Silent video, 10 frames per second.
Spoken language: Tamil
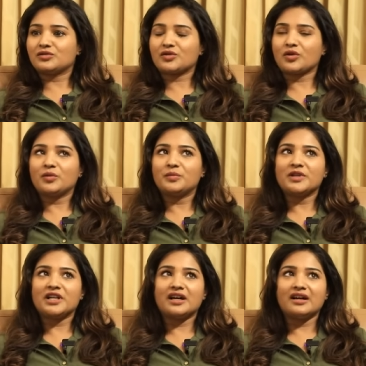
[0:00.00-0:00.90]
நீங்க
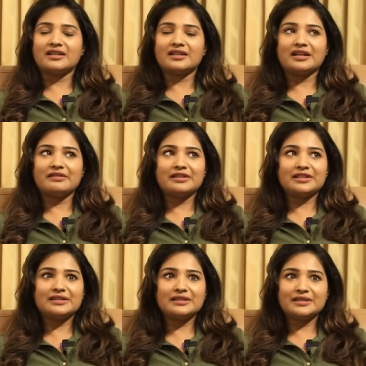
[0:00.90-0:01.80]
சொல்லலாம்
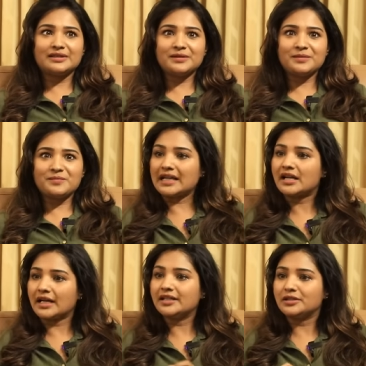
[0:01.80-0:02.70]

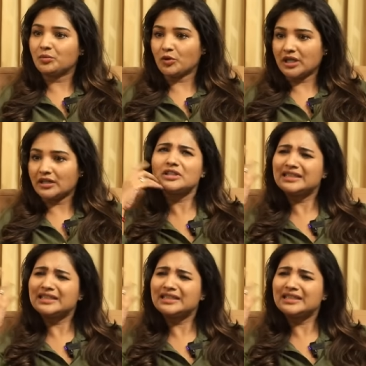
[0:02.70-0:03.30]
நிறைய கையெழுத்து போட்டா